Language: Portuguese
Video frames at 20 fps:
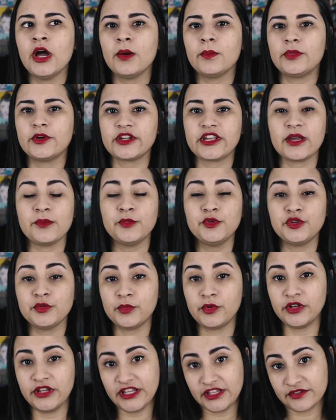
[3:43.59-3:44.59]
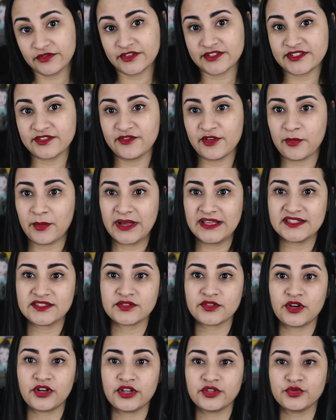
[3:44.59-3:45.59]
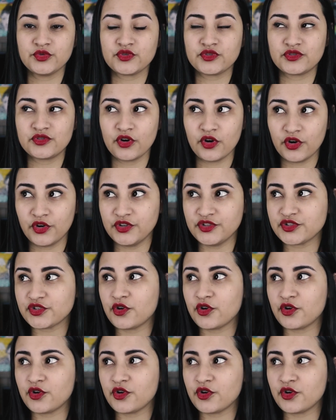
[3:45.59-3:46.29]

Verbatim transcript: porque é muito bonito você ver uma história dos dois,